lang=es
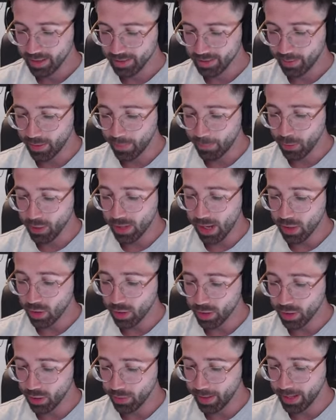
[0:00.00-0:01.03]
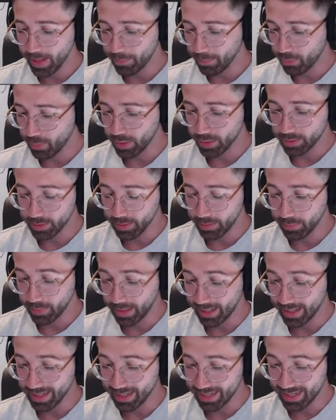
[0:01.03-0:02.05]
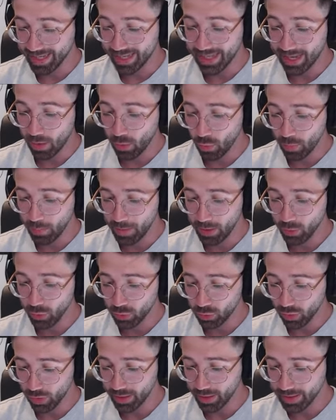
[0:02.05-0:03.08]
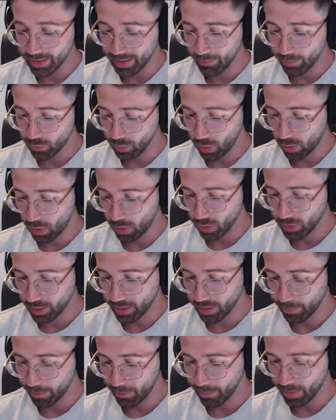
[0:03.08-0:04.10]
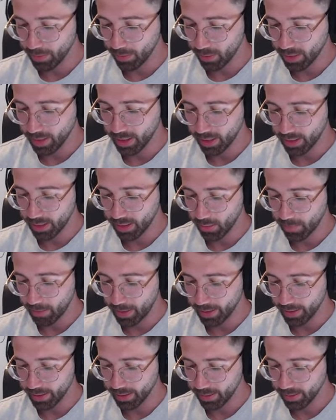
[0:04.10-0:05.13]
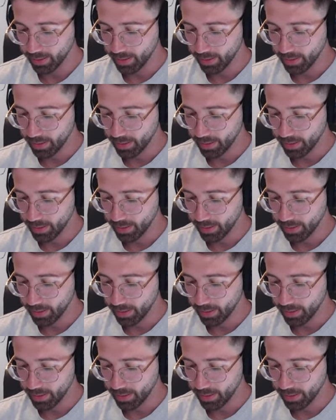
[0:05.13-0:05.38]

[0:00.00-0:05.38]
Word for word: sabes por qué has cogido Bea? Pues mira, queda un minuto y están todos los equipos vivos. ¿Qué, os parece?